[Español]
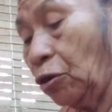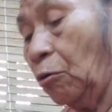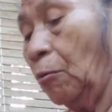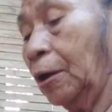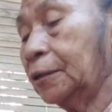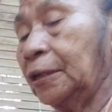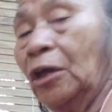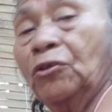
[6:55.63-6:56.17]
como
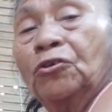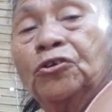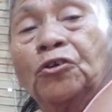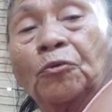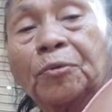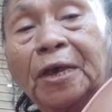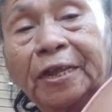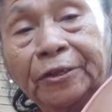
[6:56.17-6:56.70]
ha estado
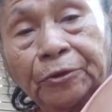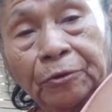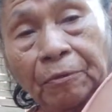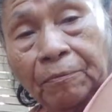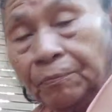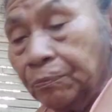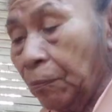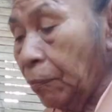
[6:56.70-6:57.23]
lloviendo,
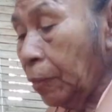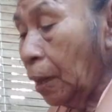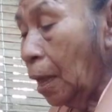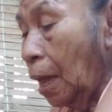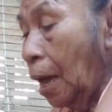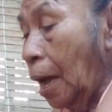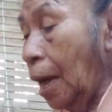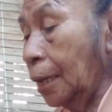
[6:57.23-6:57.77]

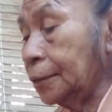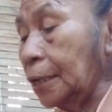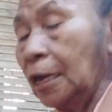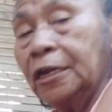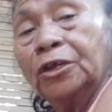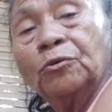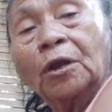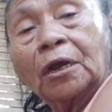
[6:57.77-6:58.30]
ha
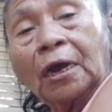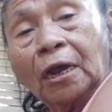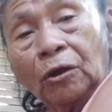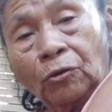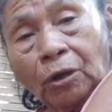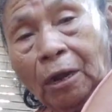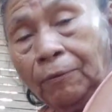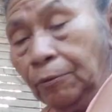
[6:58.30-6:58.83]
salido el
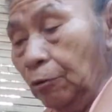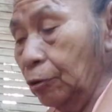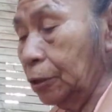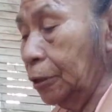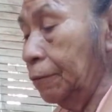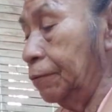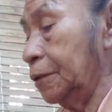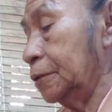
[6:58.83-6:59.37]
calor a
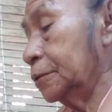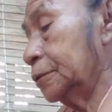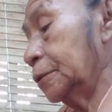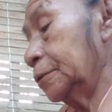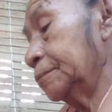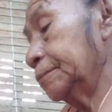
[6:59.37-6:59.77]
flote, fíjense.